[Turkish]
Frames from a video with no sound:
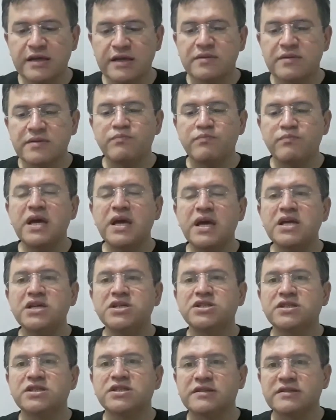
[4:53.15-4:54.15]
5
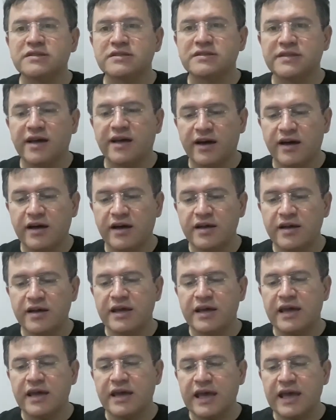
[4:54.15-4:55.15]
yıl daha
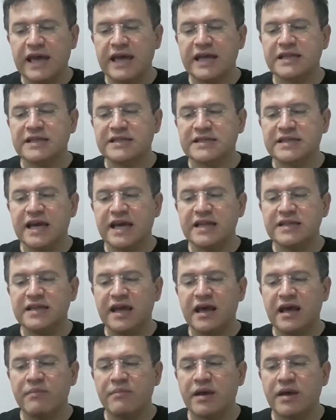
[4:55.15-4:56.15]
erken
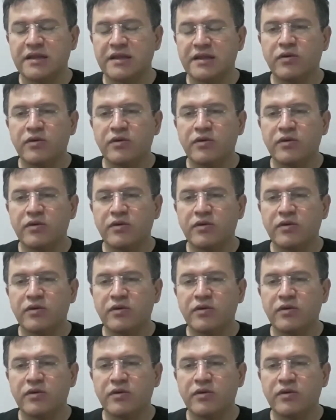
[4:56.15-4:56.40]
emekli